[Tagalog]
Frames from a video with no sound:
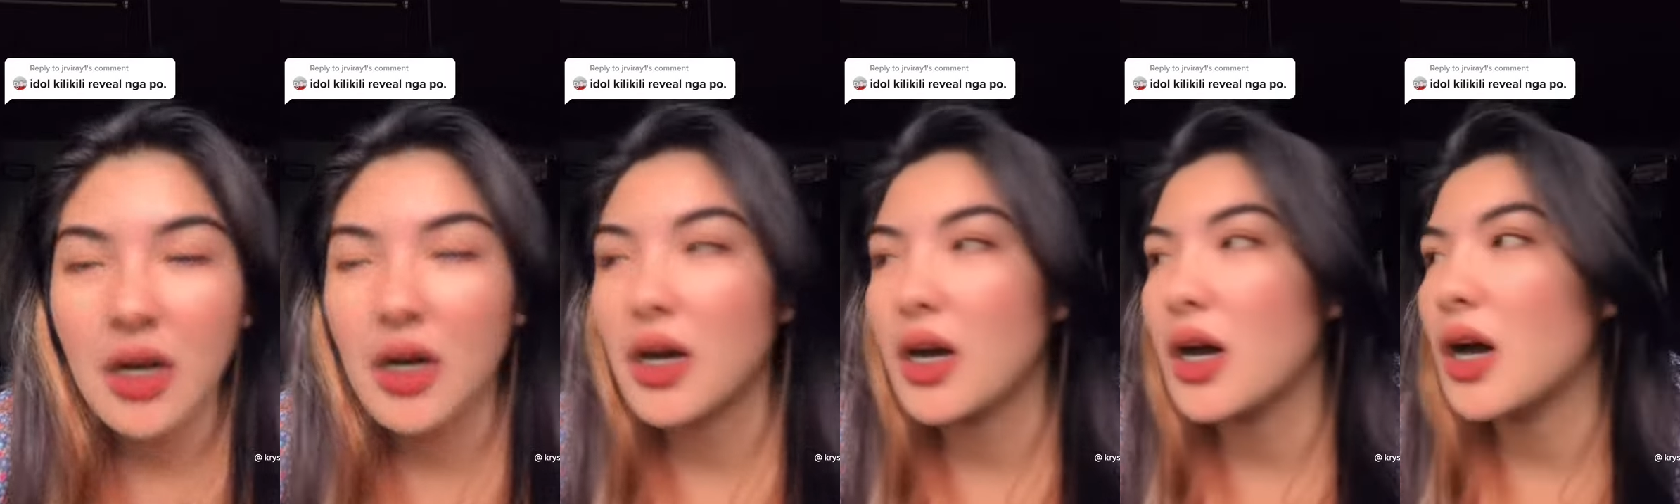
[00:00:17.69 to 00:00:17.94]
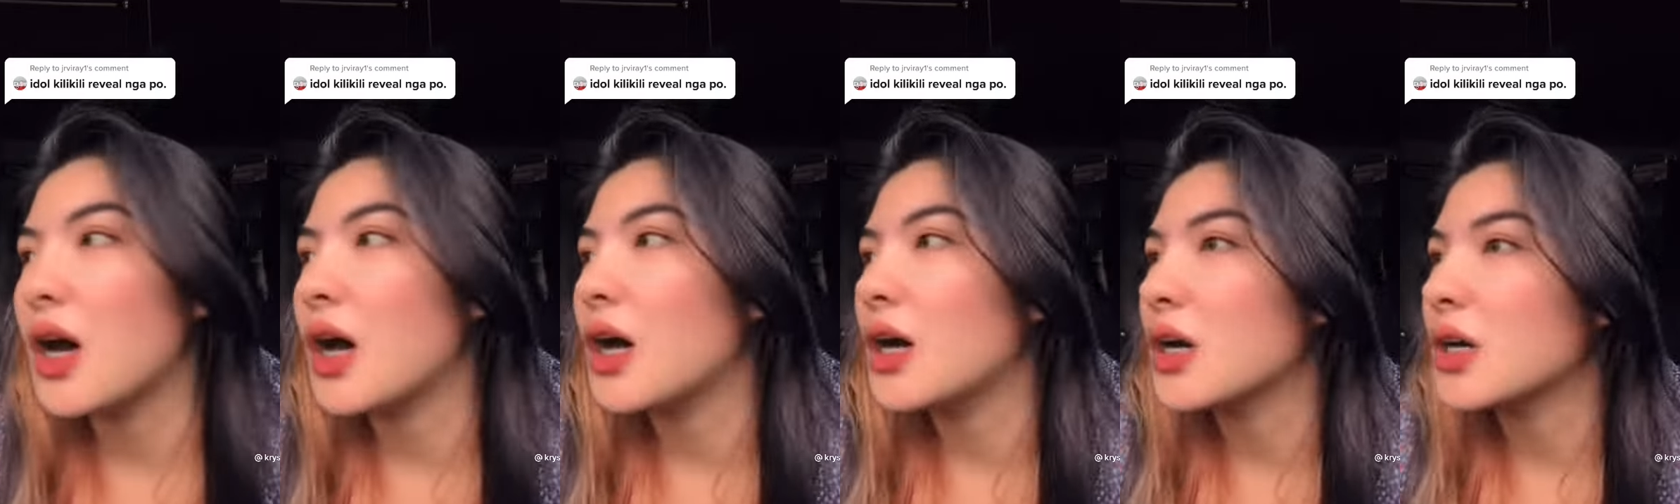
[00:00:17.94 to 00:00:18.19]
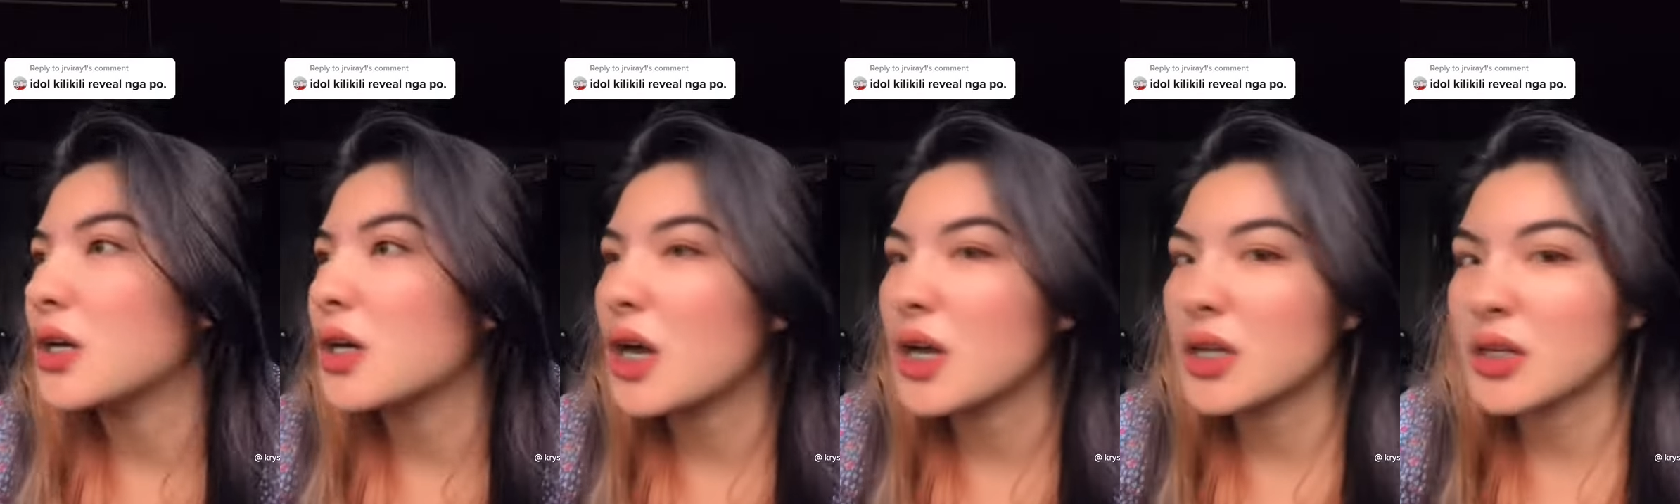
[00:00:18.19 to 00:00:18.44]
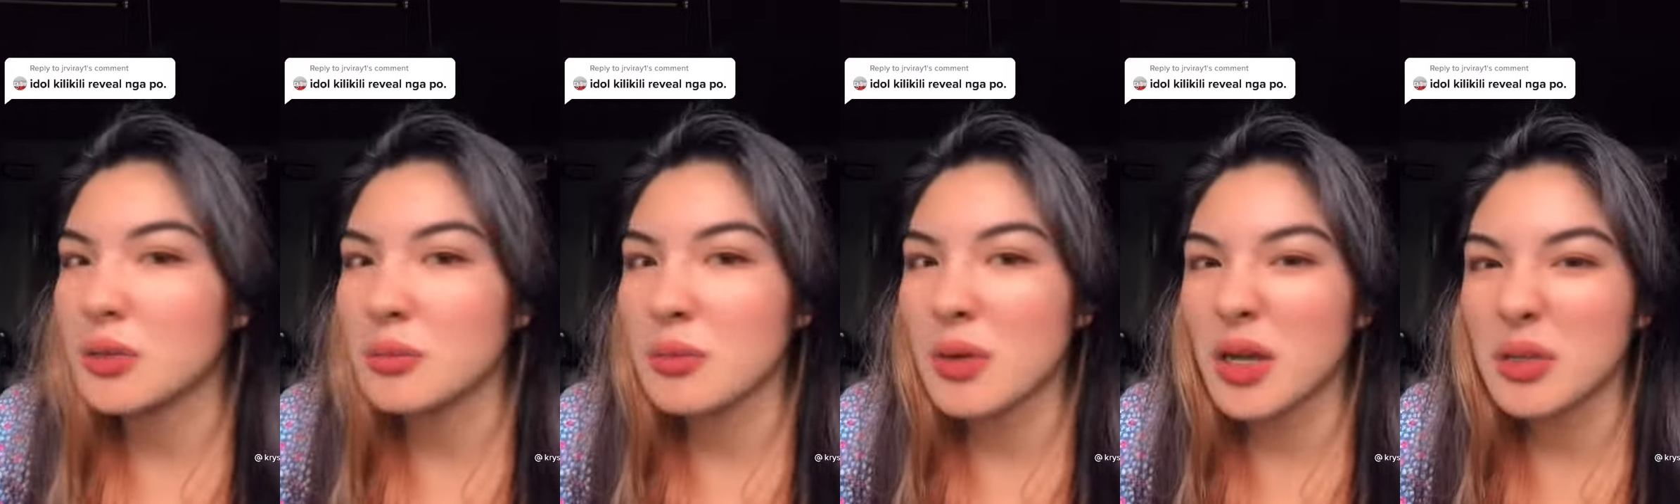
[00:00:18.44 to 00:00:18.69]
Uh, ah, nga
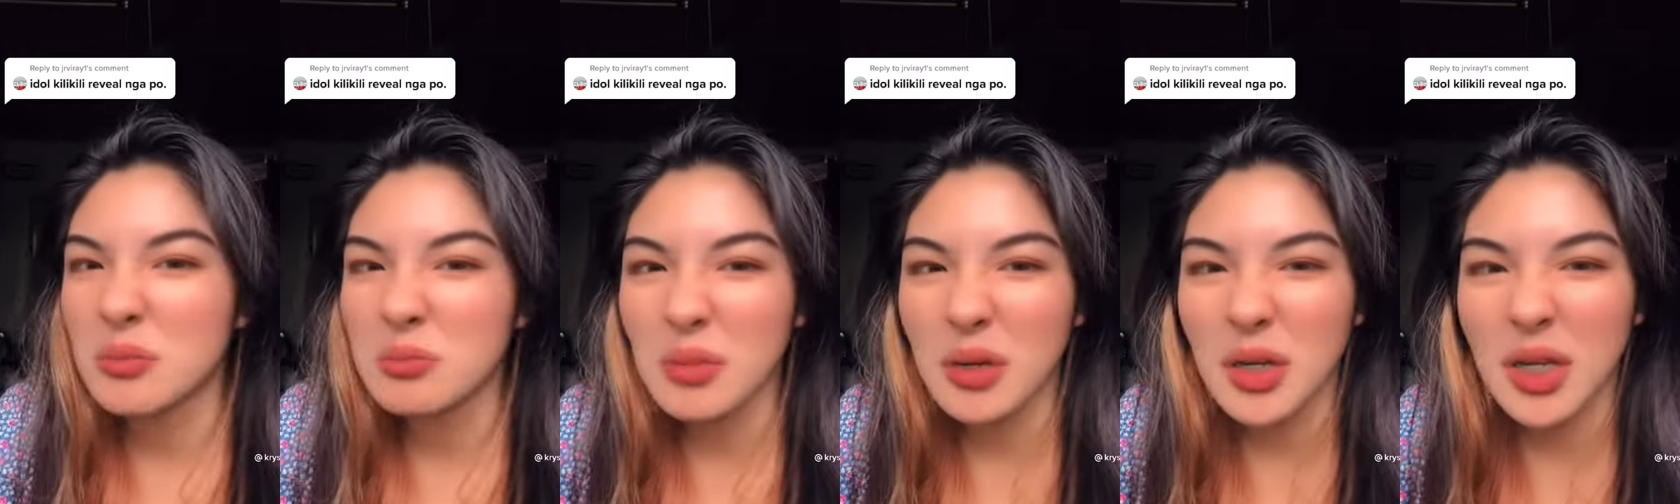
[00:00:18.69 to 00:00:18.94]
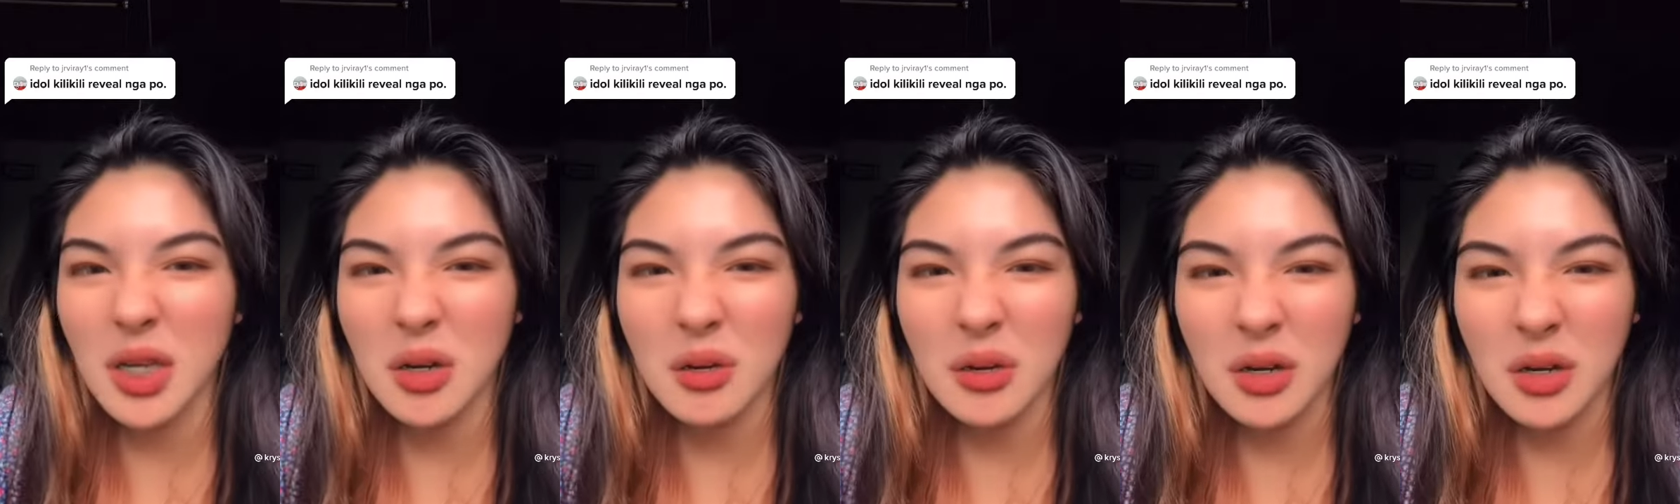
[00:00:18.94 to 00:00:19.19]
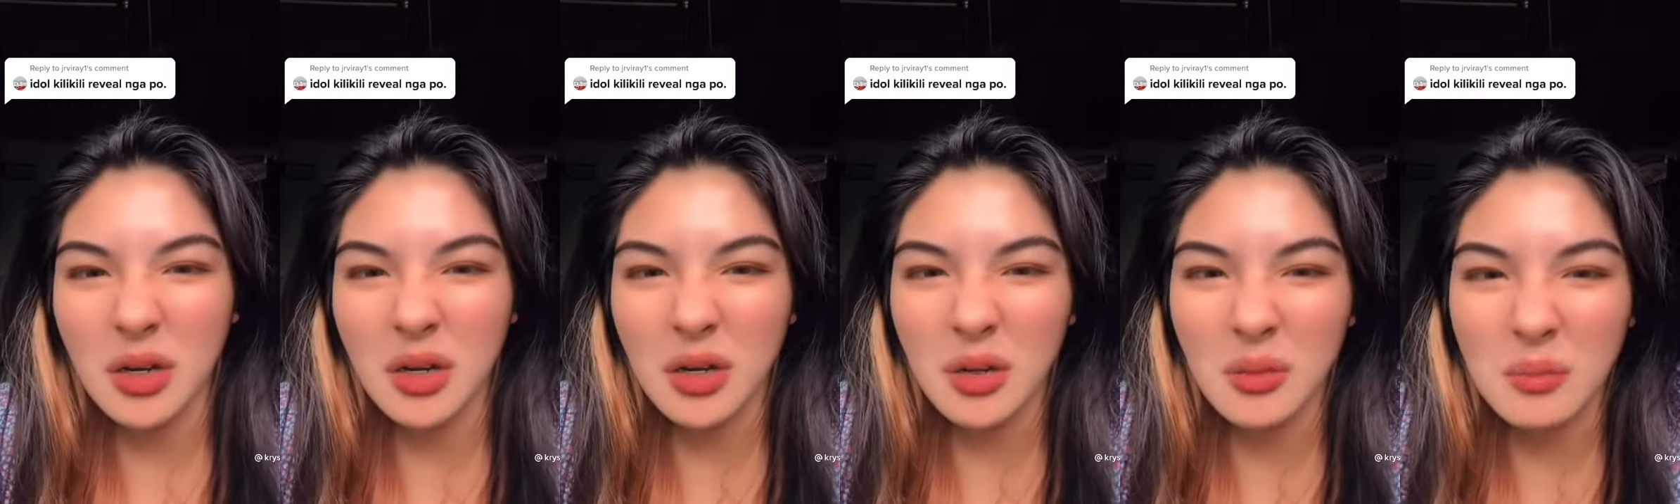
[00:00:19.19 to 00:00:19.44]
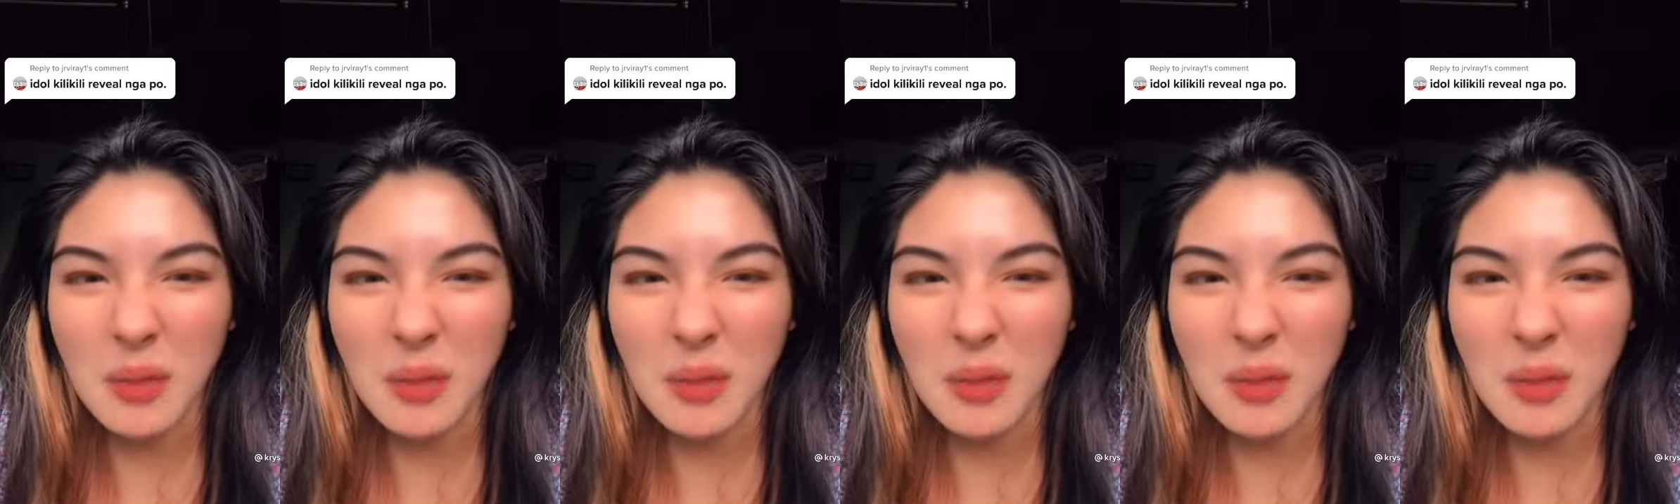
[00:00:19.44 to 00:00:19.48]
naman, boy, ka,